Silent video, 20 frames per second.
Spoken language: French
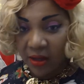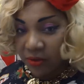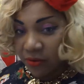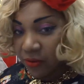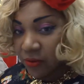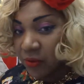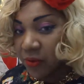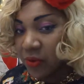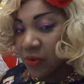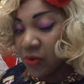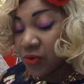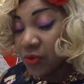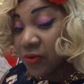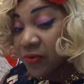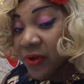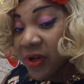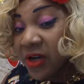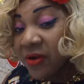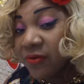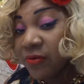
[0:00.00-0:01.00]
Donc, euh,
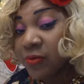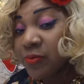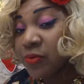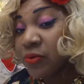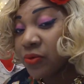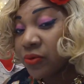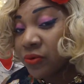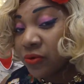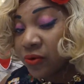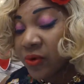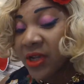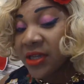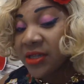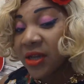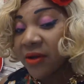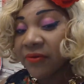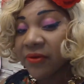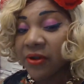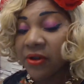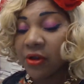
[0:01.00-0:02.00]
souvenez-vous pour tous les
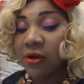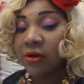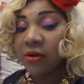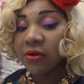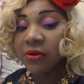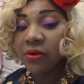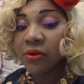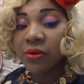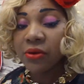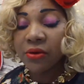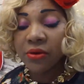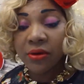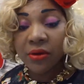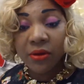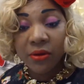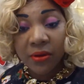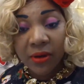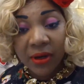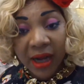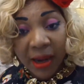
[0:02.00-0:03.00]
Africains que
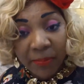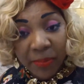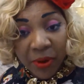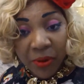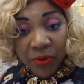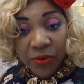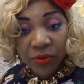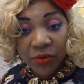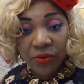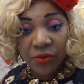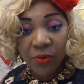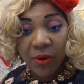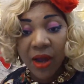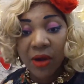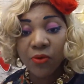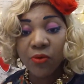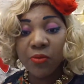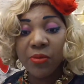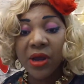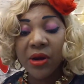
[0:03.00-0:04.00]
la période de Noël
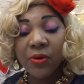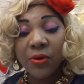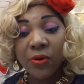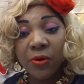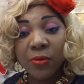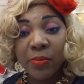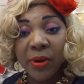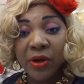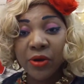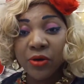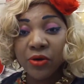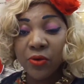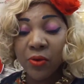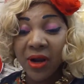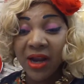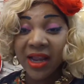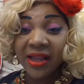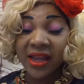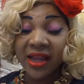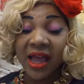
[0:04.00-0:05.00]
ou bien le repas de
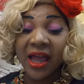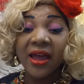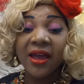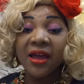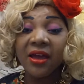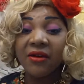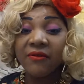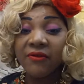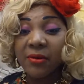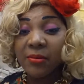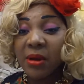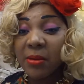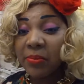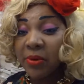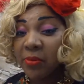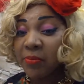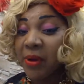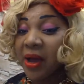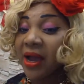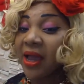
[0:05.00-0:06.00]
Noël était vraiment
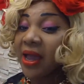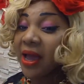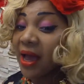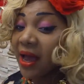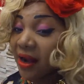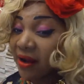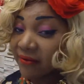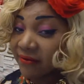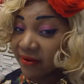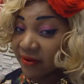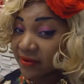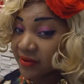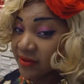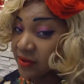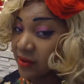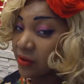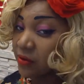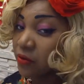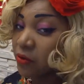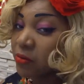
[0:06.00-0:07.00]
préparé à
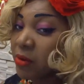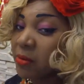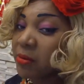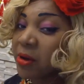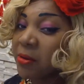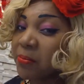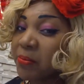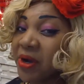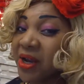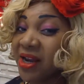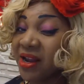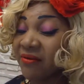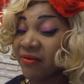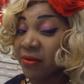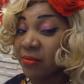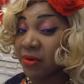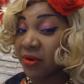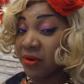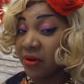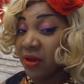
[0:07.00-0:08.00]
l'avance. Nos mamans prenaient
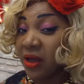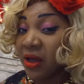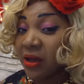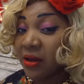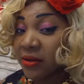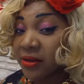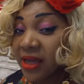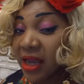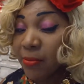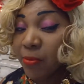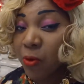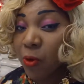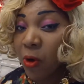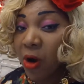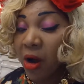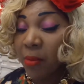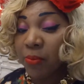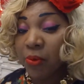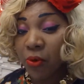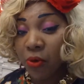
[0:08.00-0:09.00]
vraiment des
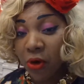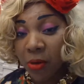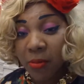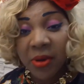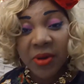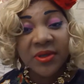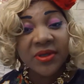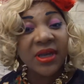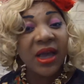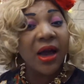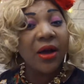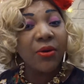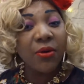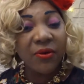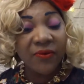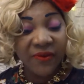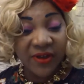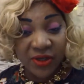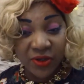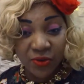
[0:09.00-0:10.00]
mois pour commencer à
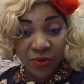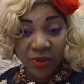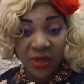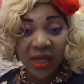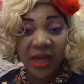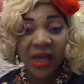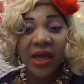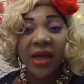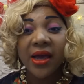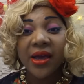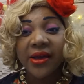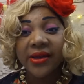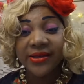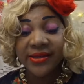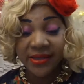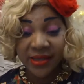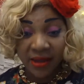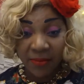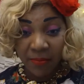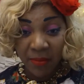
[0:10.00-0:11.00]
confectionner
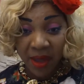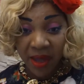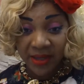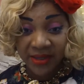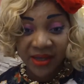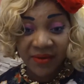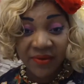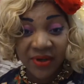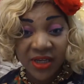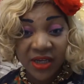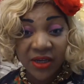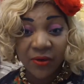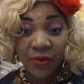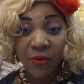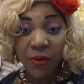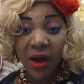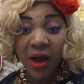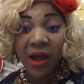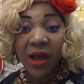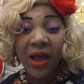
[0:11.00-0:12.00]
ces mets. Ça veut dire
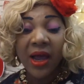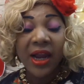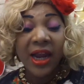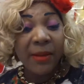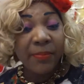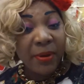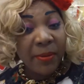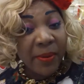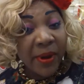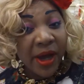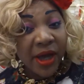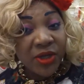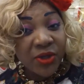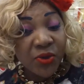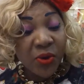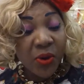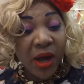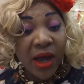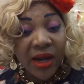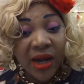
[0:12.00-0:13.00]
quoi Les
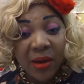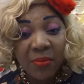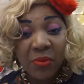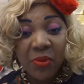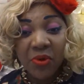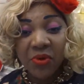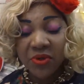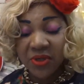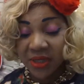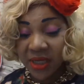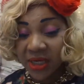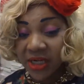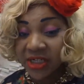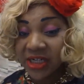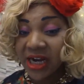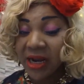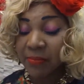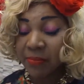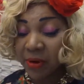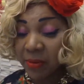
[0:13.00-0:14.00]
préparations en amont, c'était
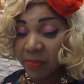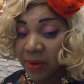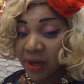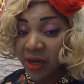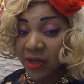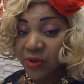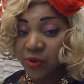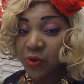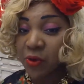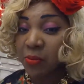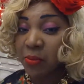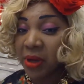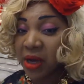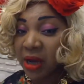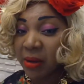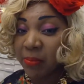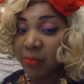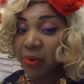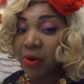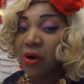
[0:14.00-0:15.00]
déjà la préparation par
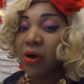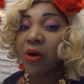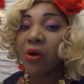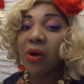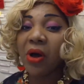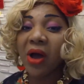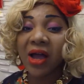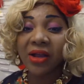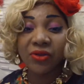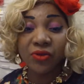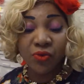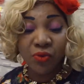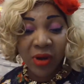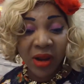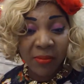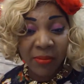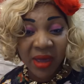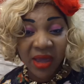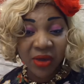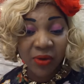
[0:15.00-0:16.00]
rapport à tous
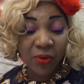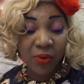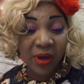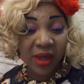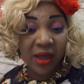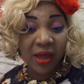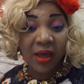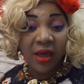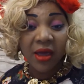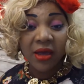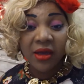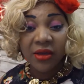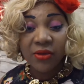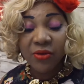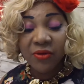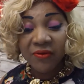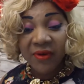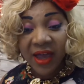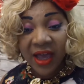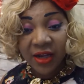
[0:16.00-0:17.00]
les mets qui, auraient, qui
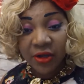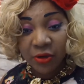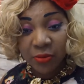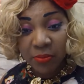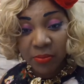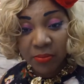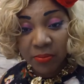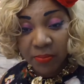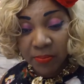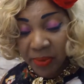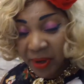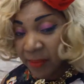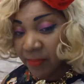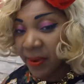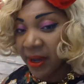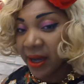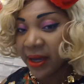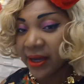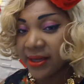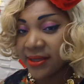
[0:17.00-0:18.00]
devaient être
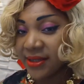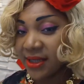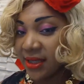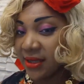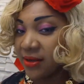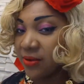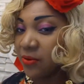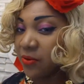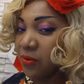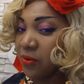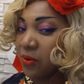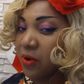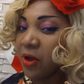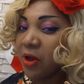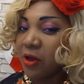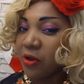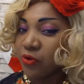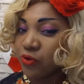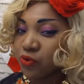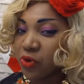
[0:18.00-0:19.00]
préparés. C'est-à-dire que
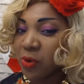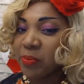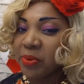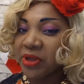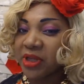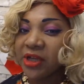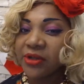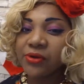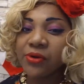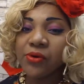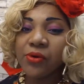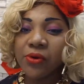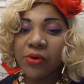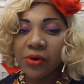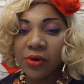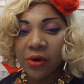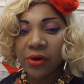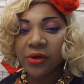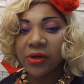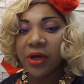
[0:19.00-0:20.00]
soit peut-être le
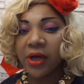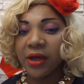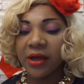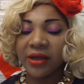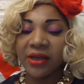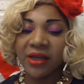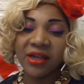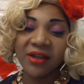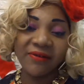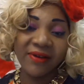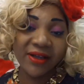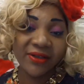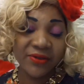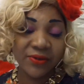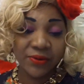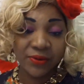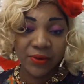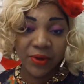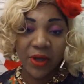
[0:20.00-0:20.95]
coq qui devait être,